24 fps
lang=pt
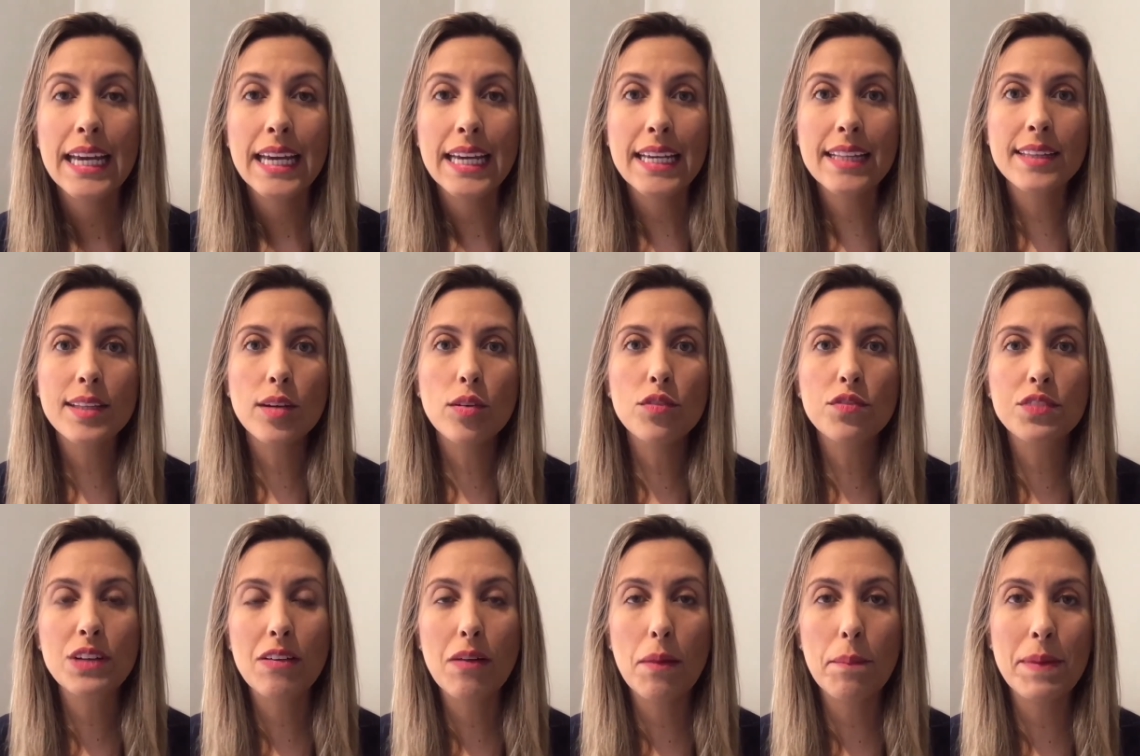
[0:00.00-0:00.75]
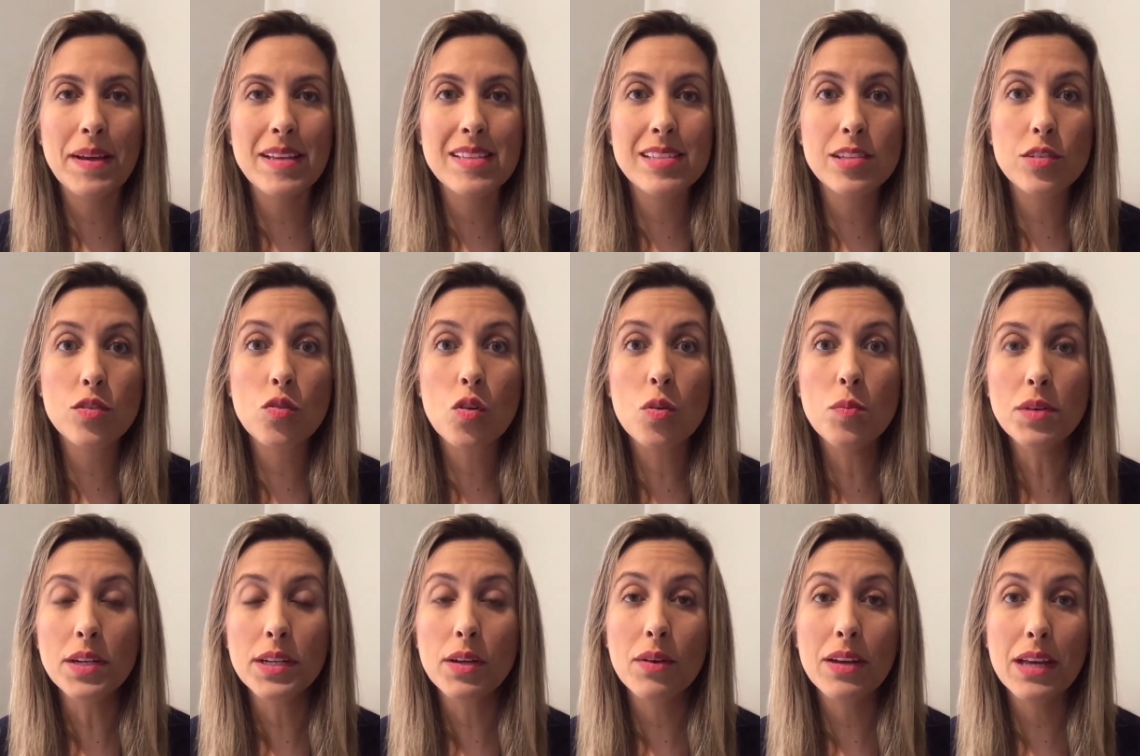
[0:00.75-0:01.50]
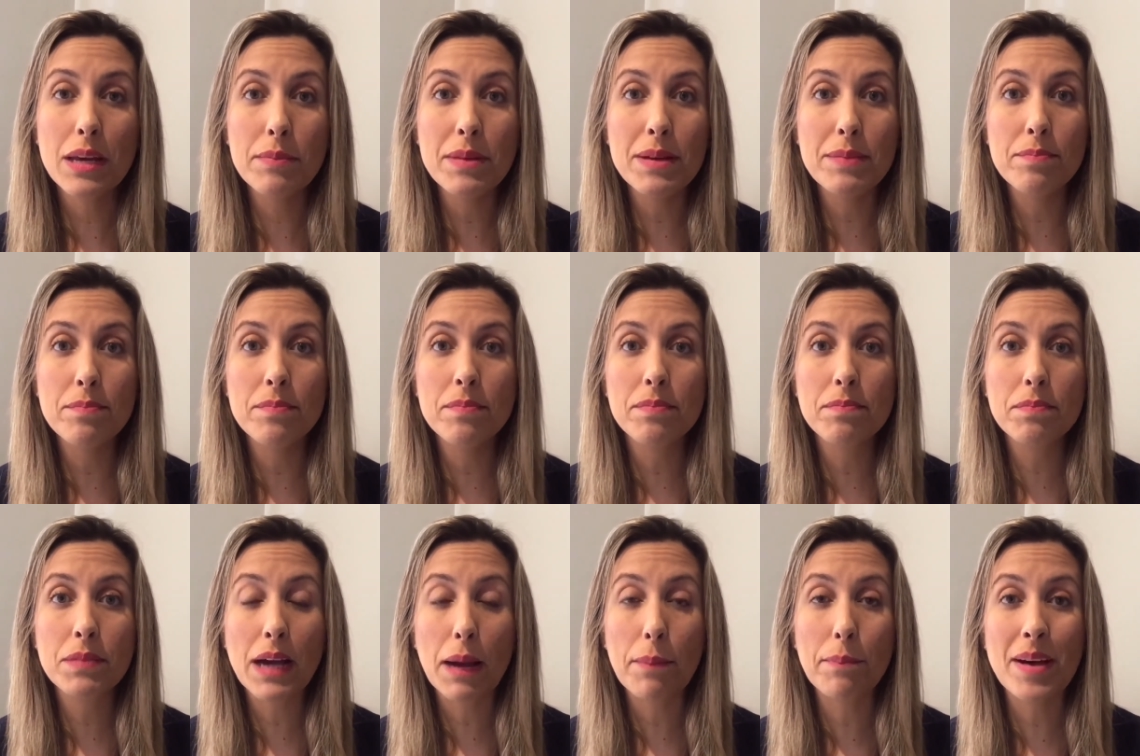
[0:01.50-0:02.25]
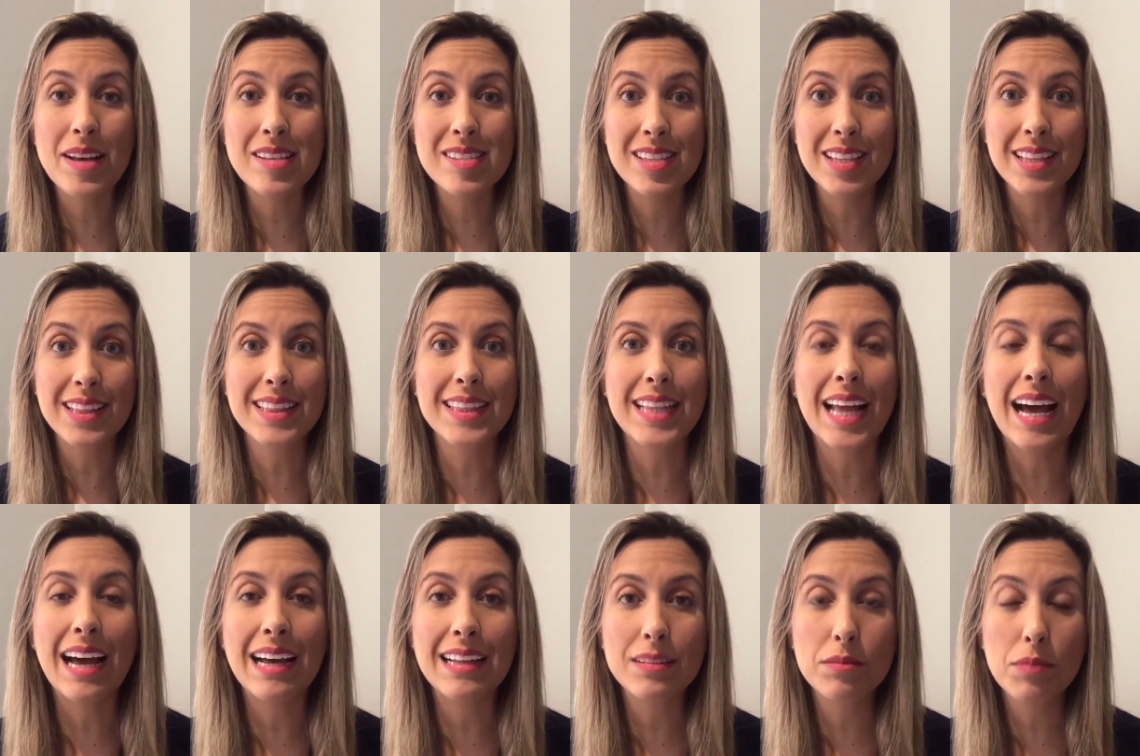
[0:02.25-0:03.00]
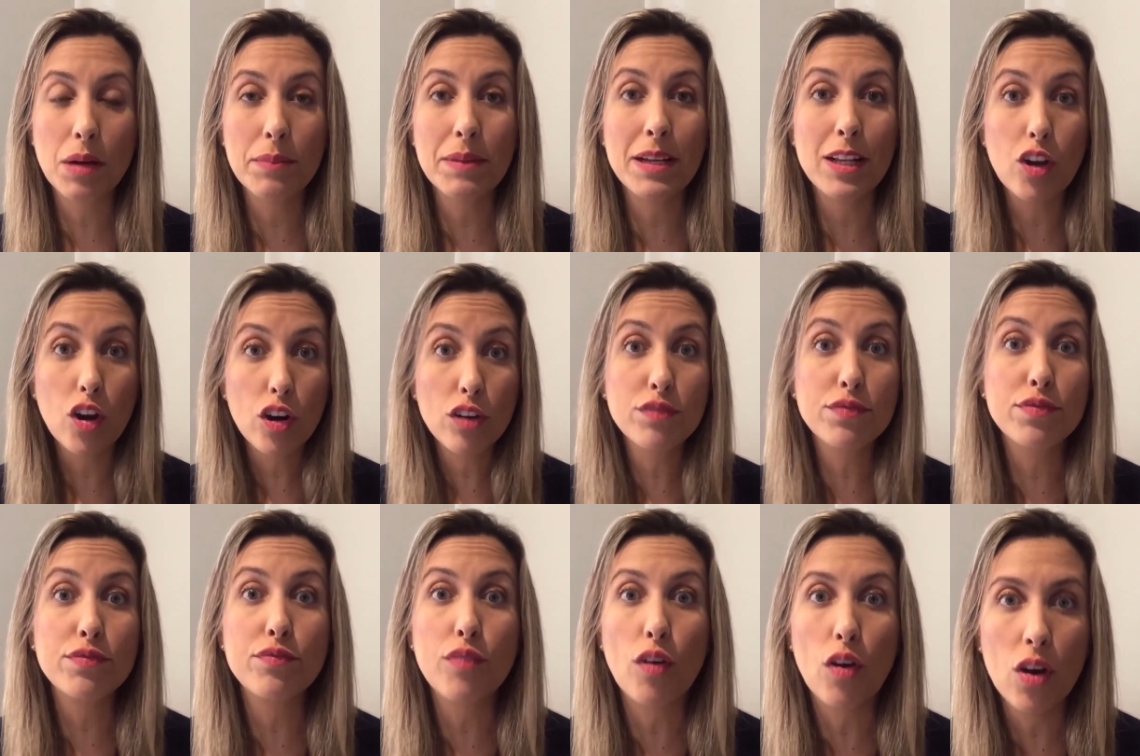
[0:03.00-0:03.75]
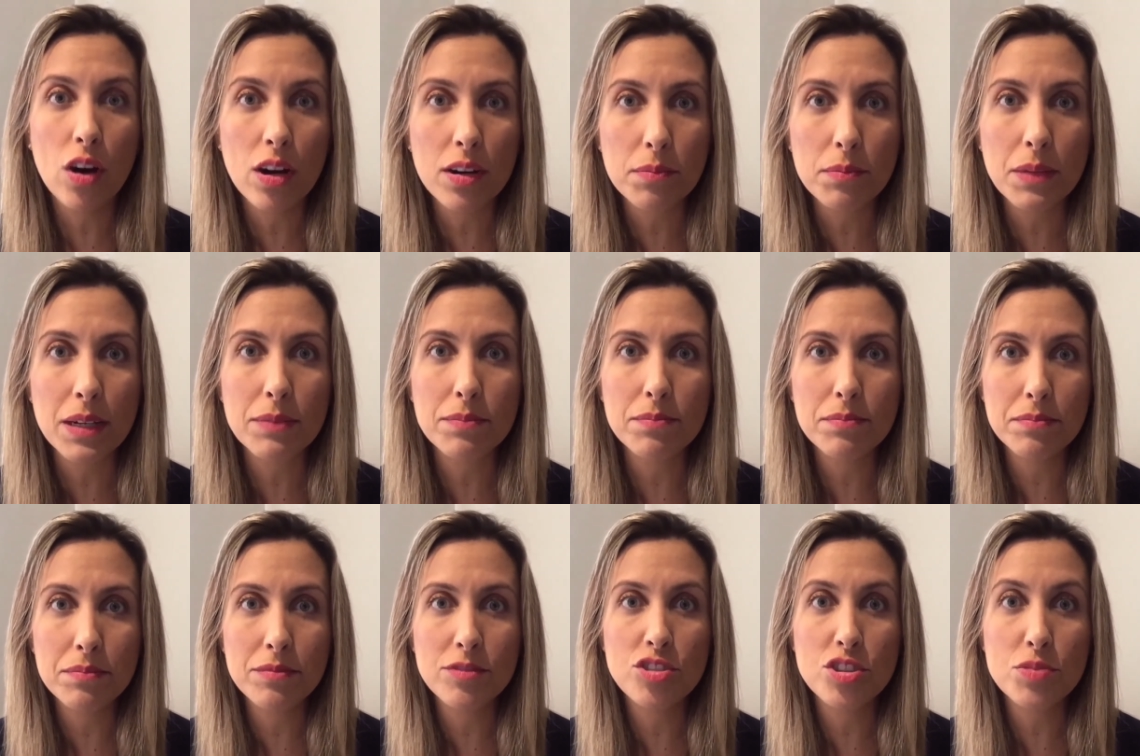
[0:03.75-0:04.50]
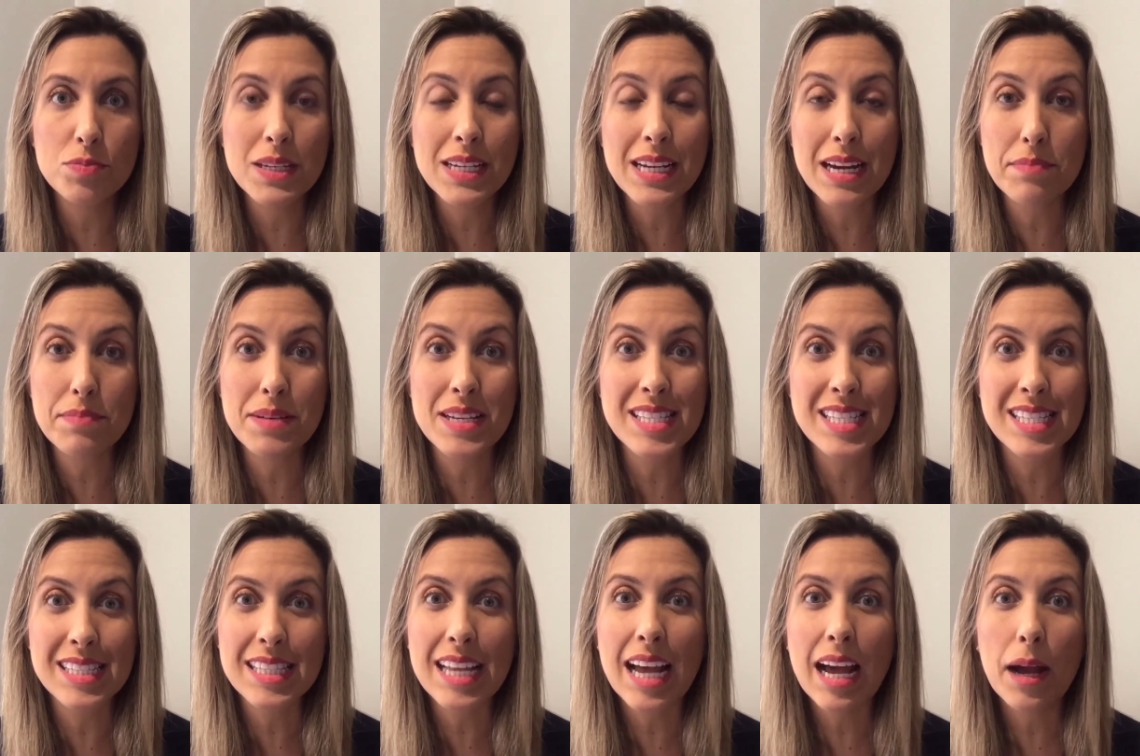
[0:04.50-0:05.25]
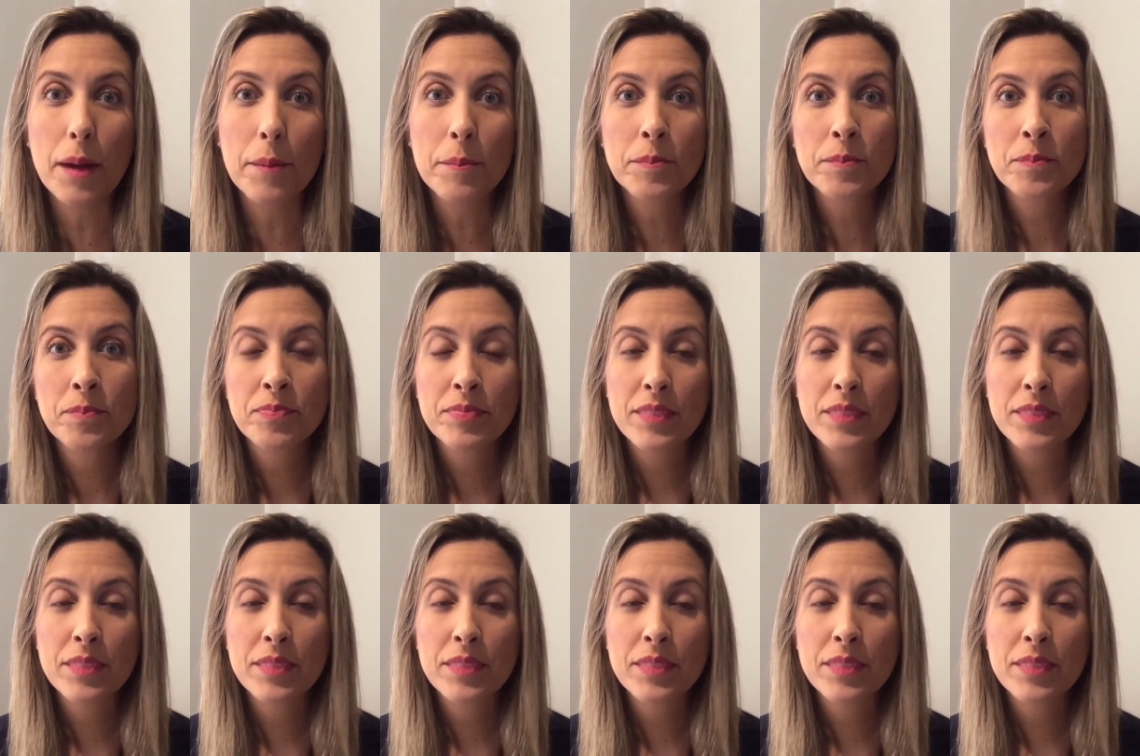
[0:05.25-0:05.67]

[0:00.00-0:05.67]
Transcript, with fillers: Então eu ficava pensando como que eu ia me capacitar, uma melhor forma de me capacitar